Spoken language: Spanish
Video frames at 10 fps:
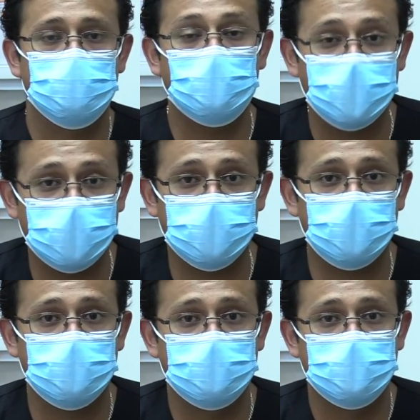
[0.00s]
tu
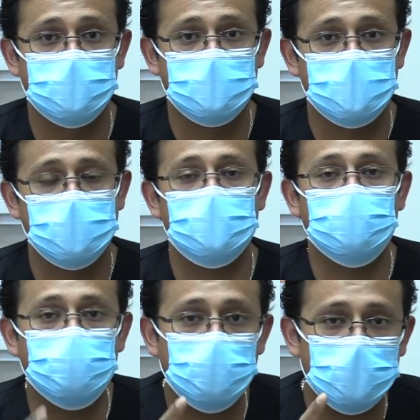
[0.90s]
pareja.
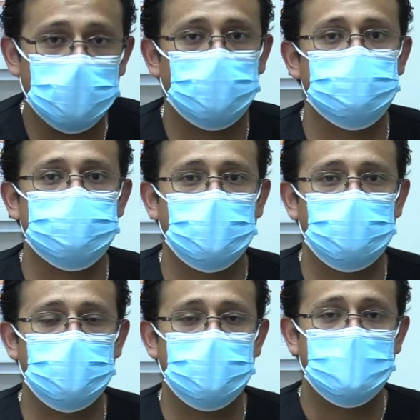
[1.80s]
Eres tú el
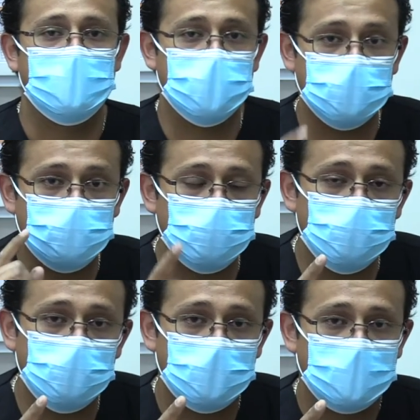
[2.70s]
responsable, eres
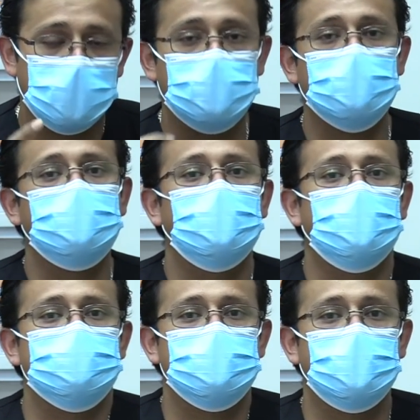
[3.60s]
tú el que tiene que
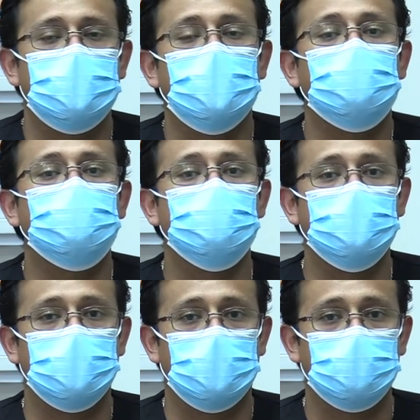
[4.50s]
hacer el
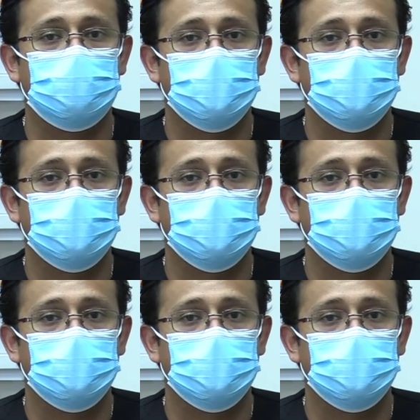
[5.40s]
autocuidado.